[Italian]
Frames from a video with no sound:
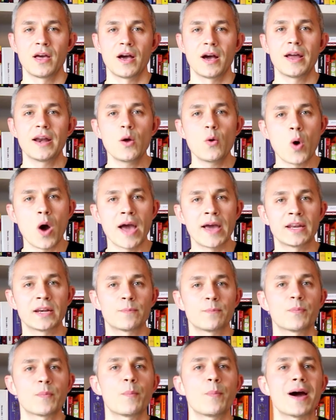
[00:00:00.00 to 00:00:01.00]
Rewire
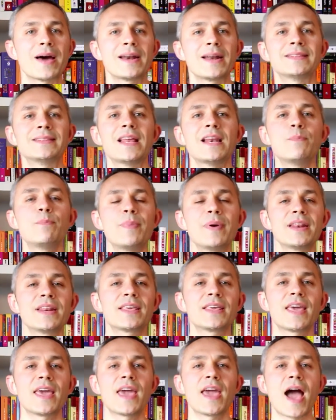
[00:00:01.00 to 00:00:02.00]
parla del
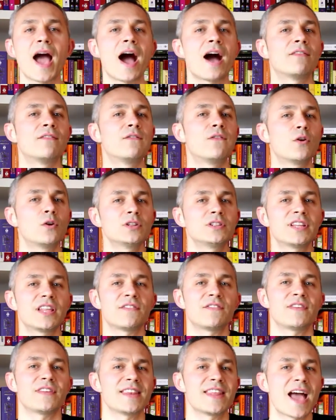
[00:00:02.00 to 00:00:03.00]
perché a volte
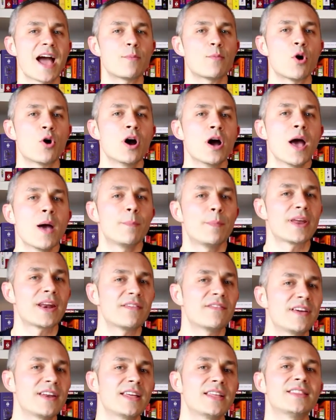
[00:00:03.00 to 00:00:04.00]
finiamo per
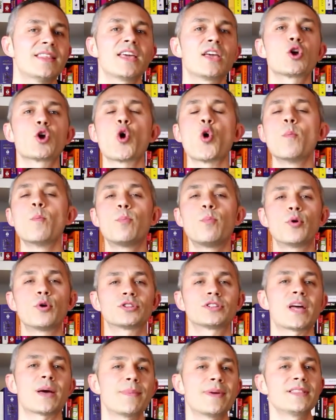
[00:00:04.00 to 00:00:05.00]
avere dei
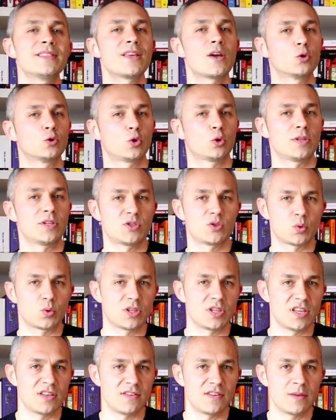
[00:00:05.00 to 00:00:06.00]
comportamenti
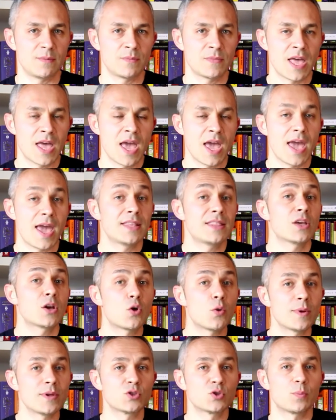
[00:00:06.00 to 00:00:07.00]
autodistruttivi e di
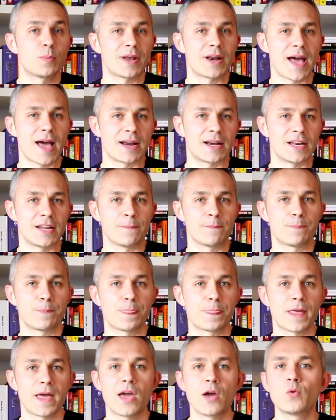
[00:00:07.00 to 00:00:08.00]
come
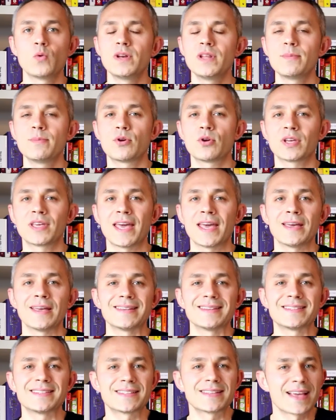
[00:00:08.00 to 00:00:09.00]
superarli è un libro che
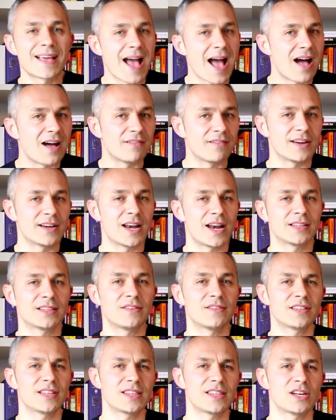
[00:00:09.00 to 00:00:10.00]
scava
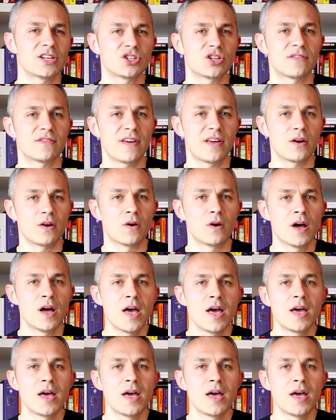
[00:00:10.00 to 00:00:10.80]
nell'attività del cervello